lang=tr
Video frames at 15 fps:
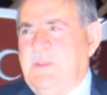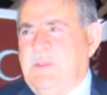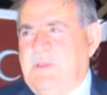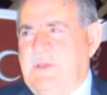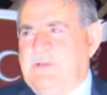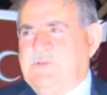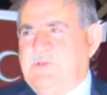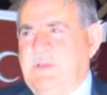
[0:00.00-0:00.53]

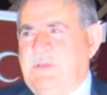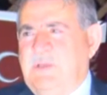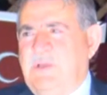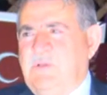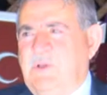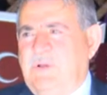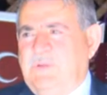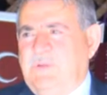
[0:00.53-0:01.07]

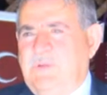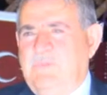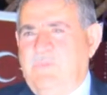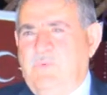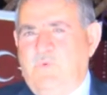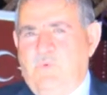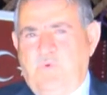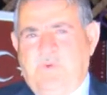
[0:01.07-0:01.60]
Gerçekten
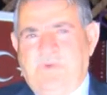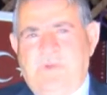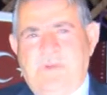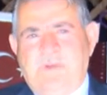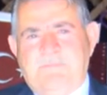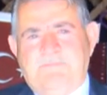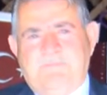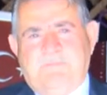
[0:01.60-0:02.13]
artık bu
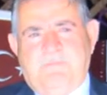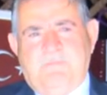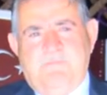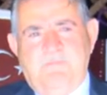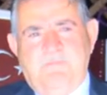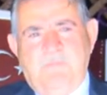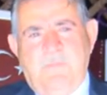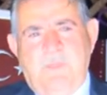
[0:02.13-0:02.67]
ülke
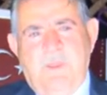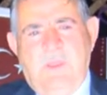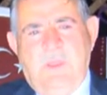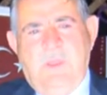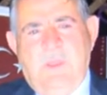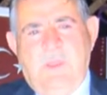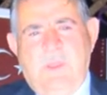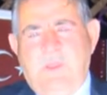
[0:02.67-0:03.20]

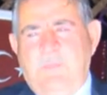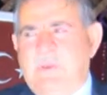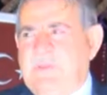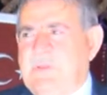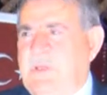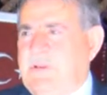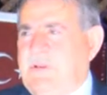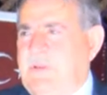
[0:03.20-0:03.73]

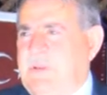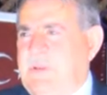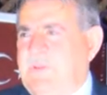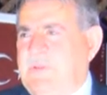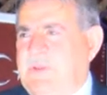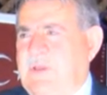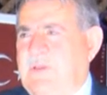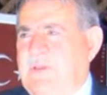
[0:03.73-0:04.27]
hemen her
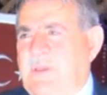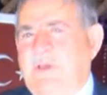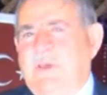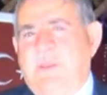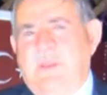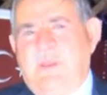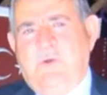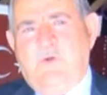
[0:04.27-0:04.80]
alanda
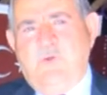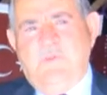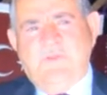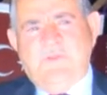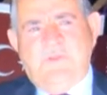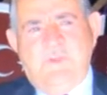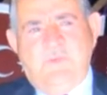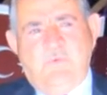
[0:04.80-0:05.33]
yani
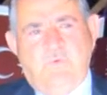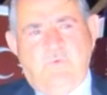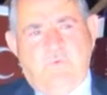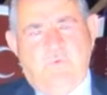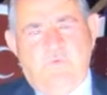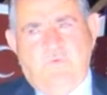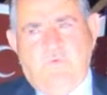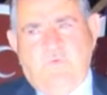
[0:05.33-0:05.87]
ekonomisinden
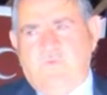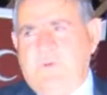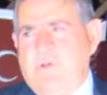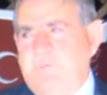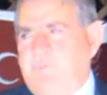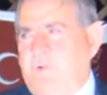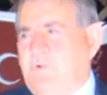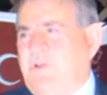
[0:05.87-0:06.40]
tutun
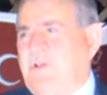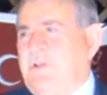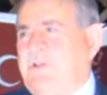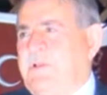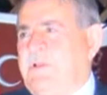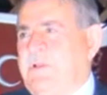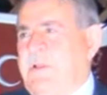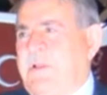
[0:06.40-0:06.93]
sosyal
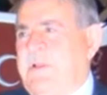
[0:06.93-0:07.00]
politikalarına